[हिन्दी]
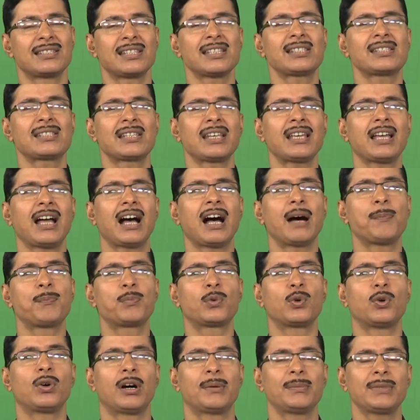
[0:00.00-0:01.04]
जिससे
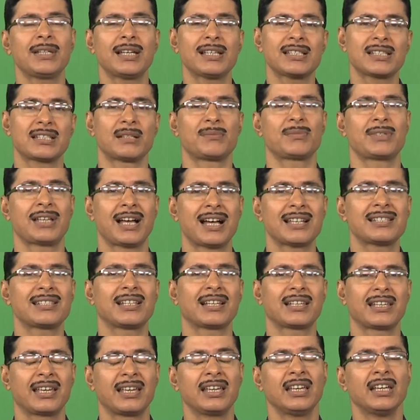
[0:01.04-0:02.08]
आपको हम यह समझा
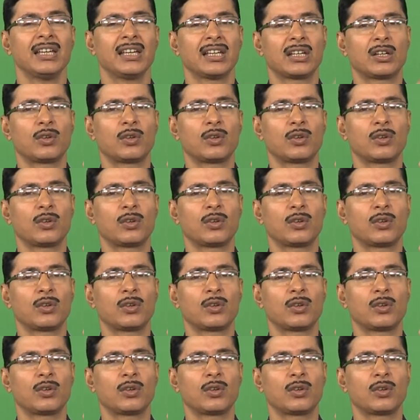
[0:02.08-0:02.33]
सकें